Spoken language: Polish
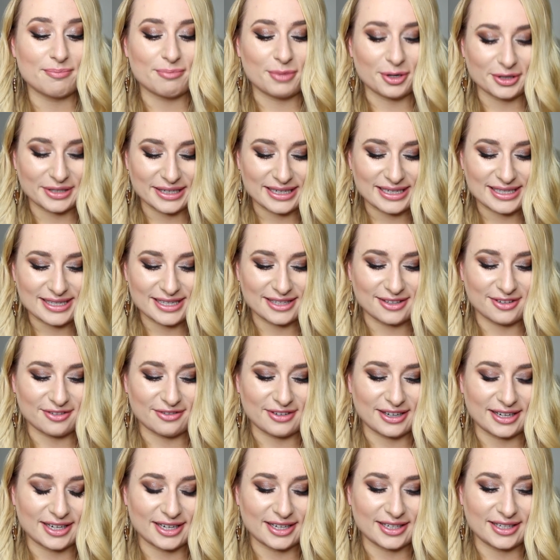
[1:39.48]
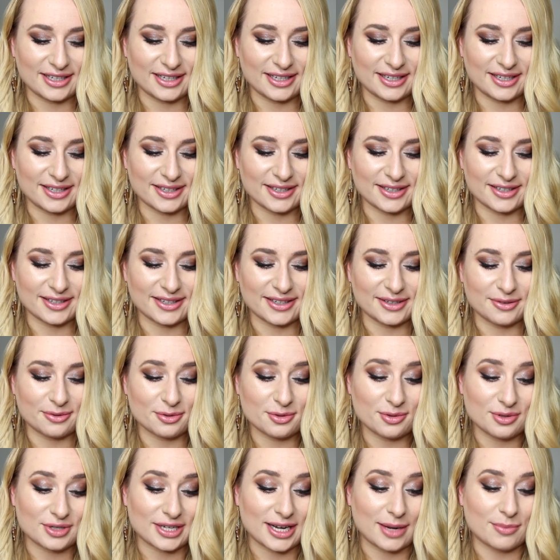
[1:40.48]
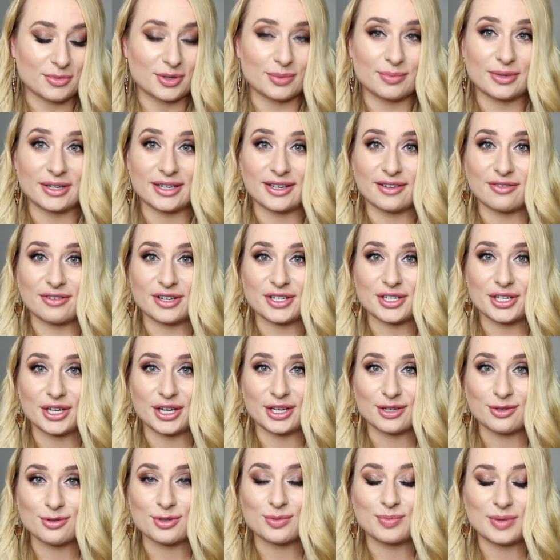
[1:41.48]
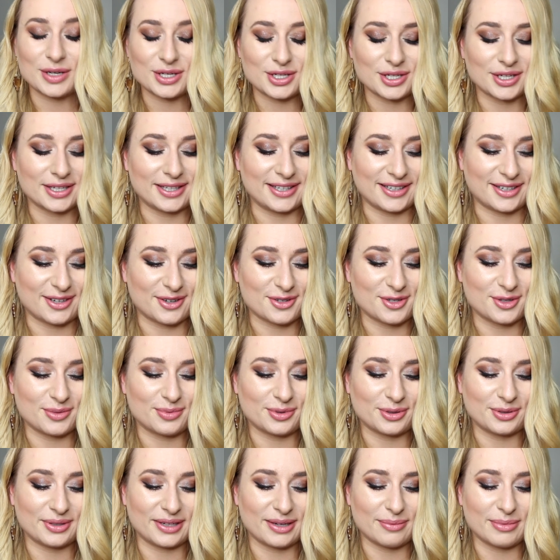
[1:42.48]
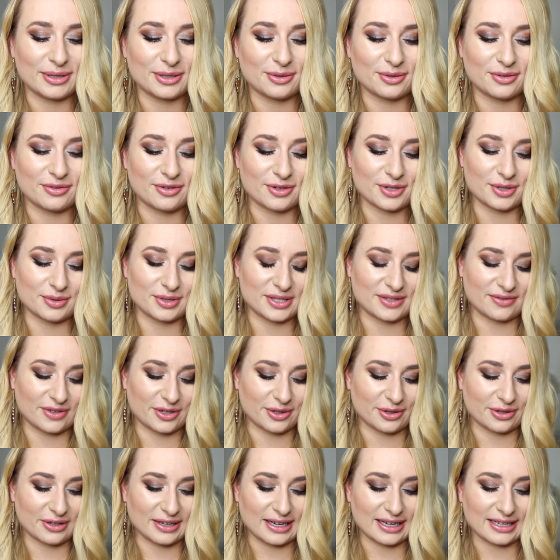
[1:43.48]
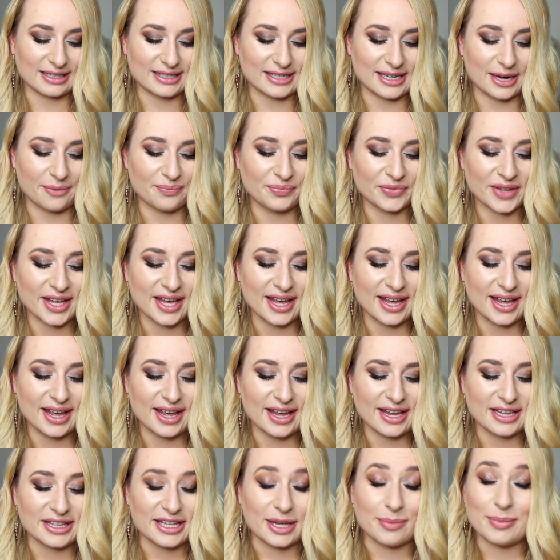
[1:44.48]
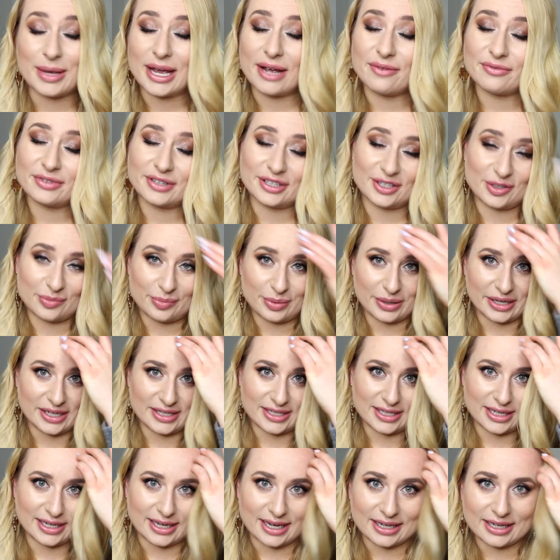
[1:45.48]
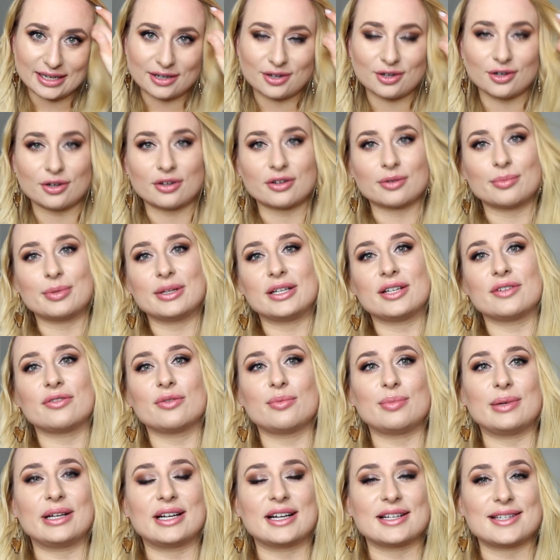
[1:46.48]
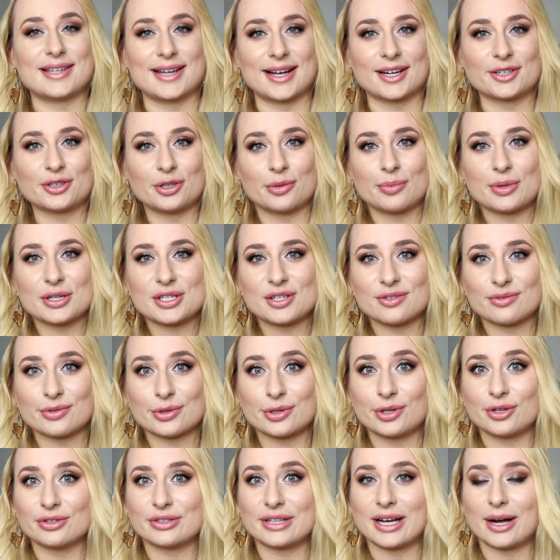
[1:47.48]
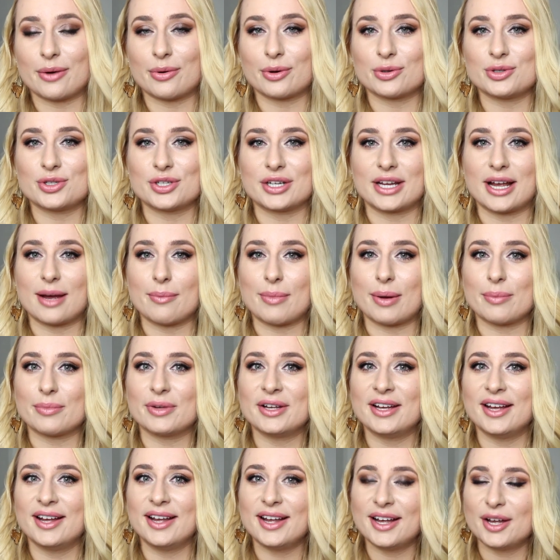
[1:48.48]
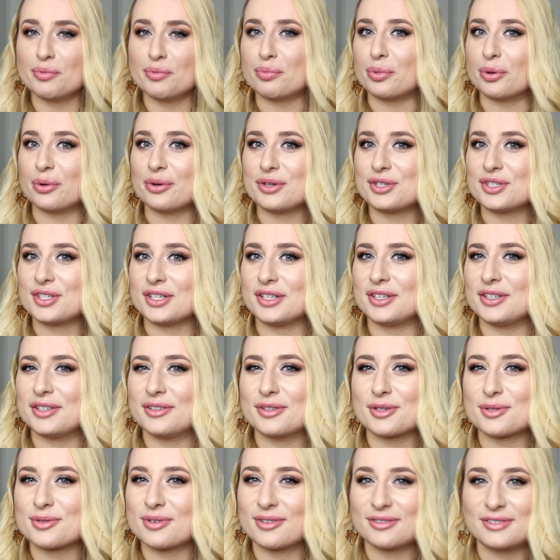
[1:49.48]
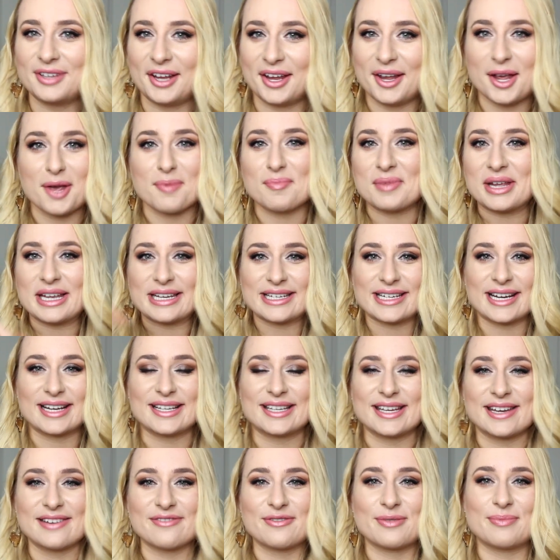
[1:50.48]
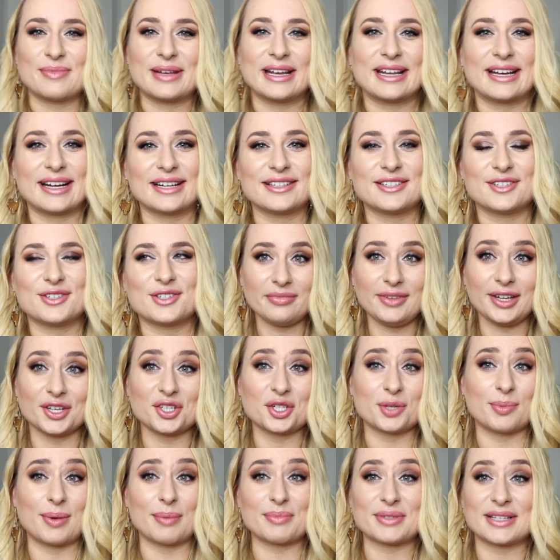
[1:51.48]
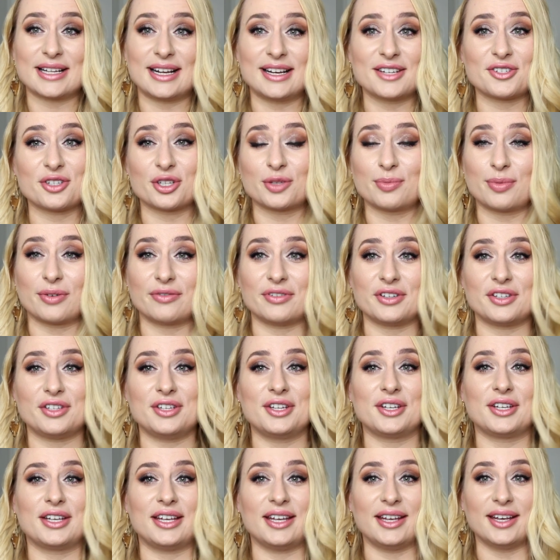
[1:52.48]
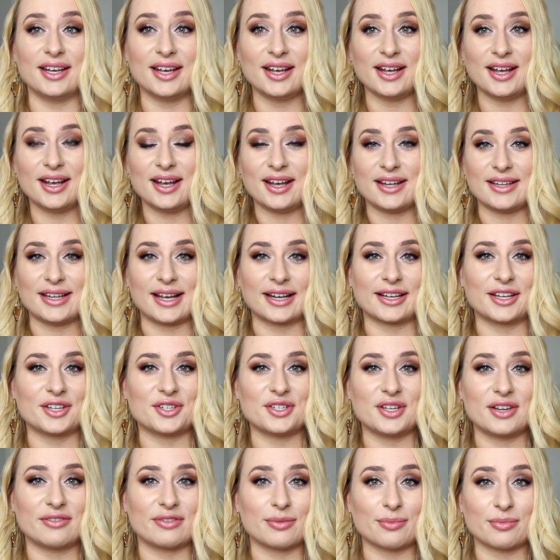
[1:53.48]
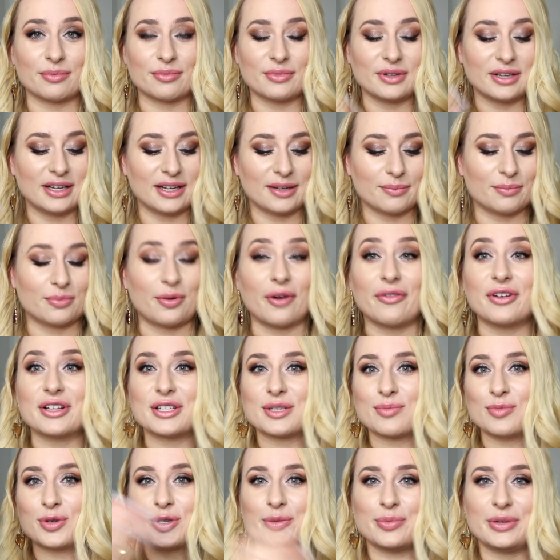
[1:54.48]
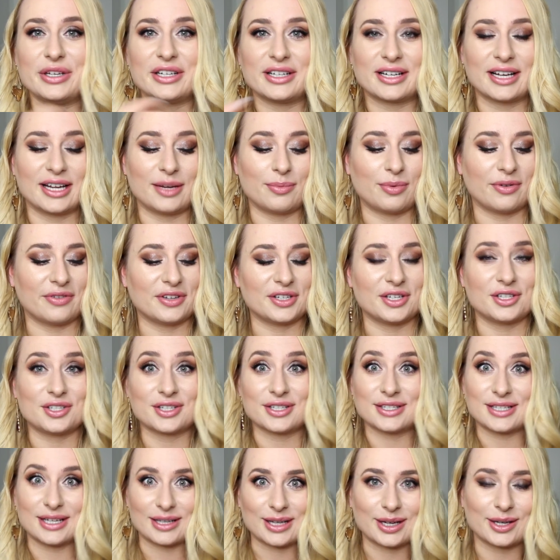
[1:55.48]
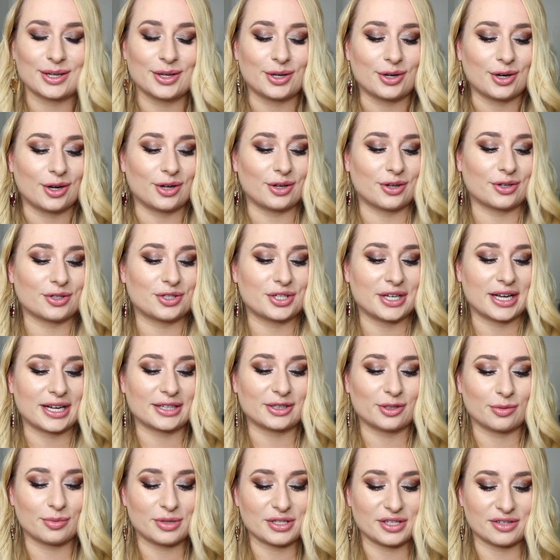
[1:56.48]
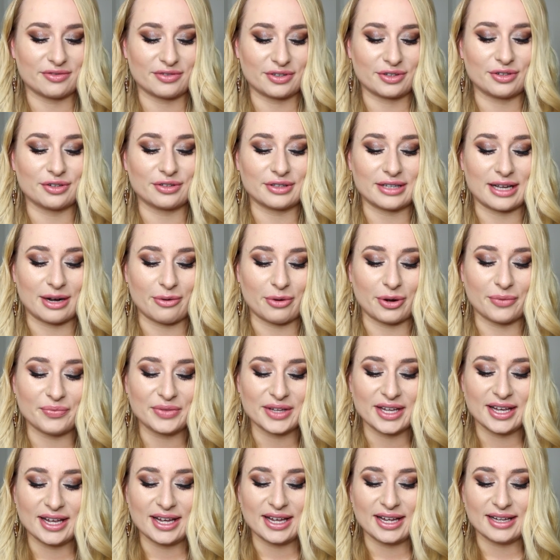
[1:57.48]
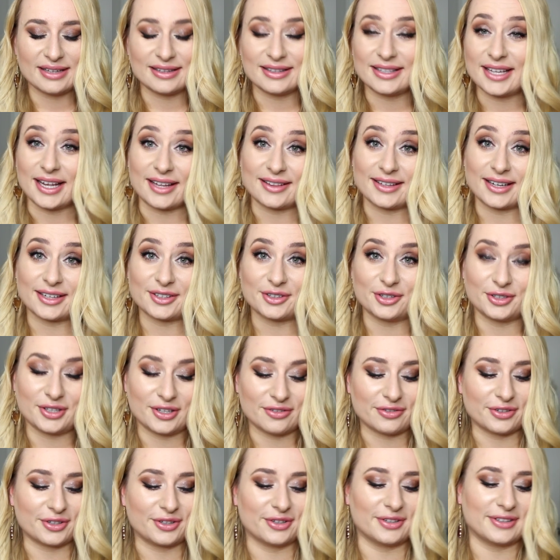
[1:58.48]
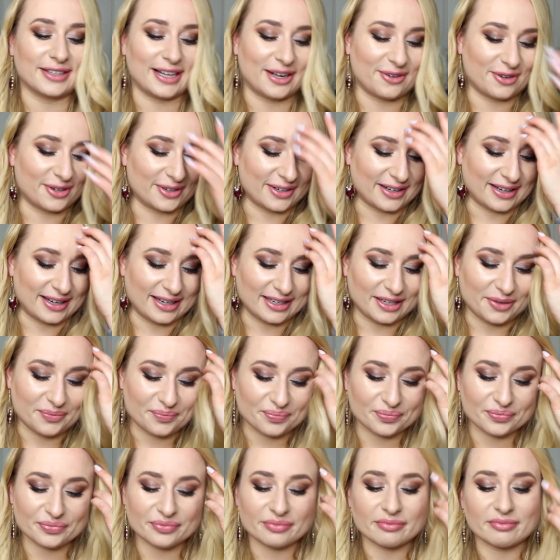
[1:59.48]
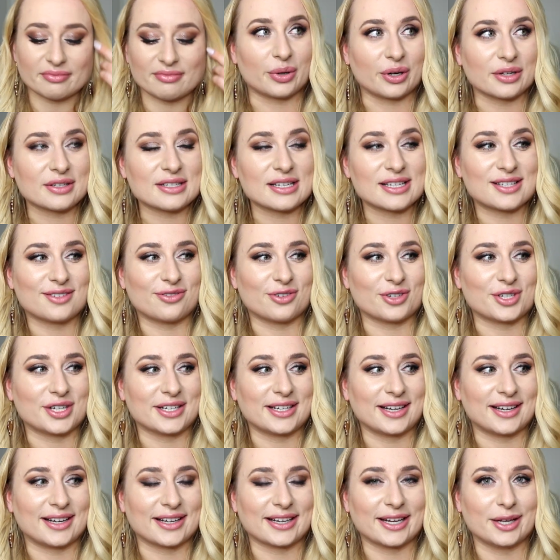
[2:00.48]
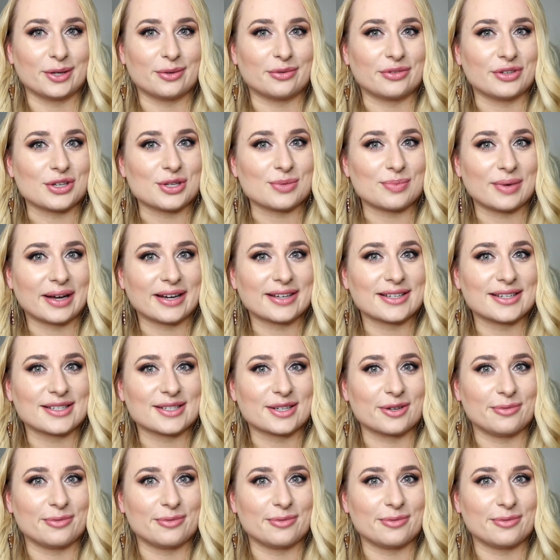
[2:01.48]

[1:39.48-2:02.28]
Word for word: podekscytowana i y, usłyszałam, że będę właśnie jedną z pierwszych tych osób, które będą tworzyły swoją kolekcję. Nie miałam wtedy pojęcia, jakie kolory będę wybierać, jak to będzie wyglądało, czy ja mam pójść i dosłownie je mieszać i wybierać, czy mam znaleźć odpowiedniki, jakieś, nie wiem, powiedzmy szminkę i powiedzieć chcę taki kolor, czy jak to będzie wyglądało. Nie, tak to nie wyglądało, kochani. Proces tworzenia lakierów jest bardziej